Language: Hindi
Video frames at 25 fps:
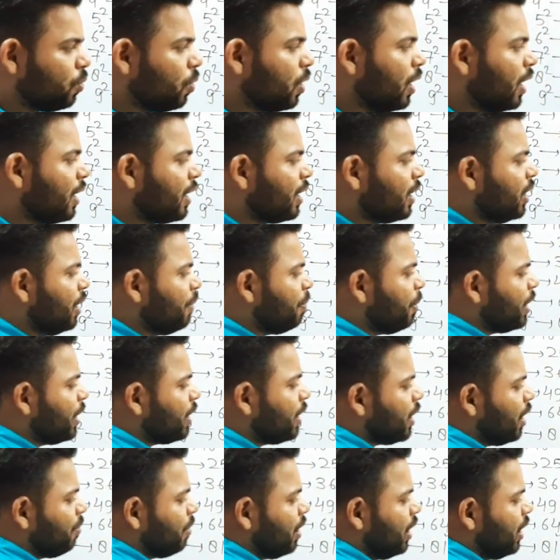गुड़ा करने पर
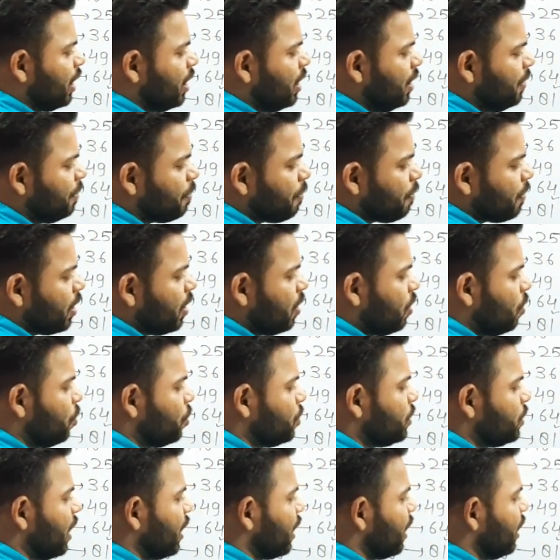क्या मिलेगा
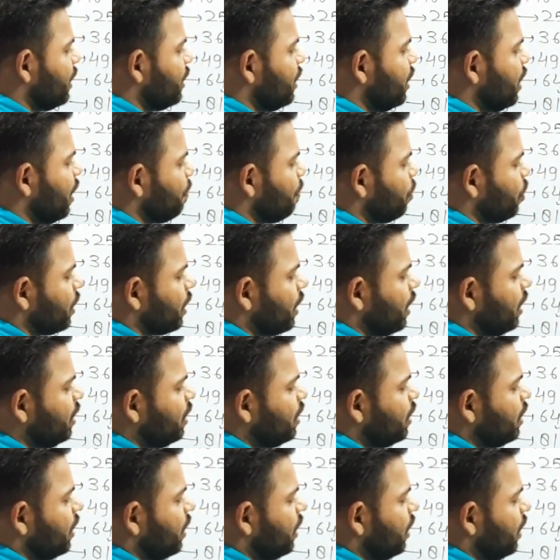हो जाएगा ये अपन का
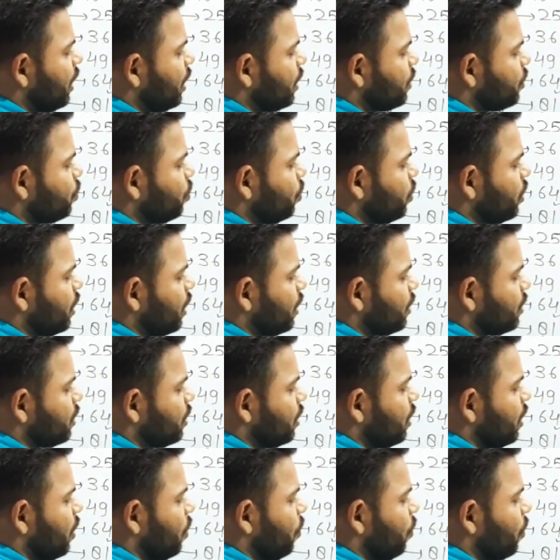110
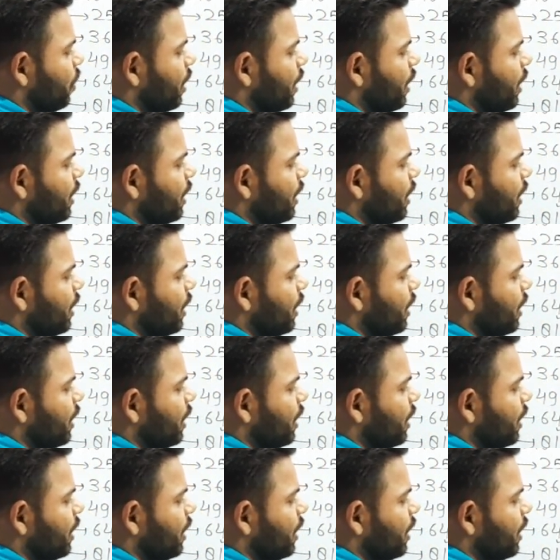और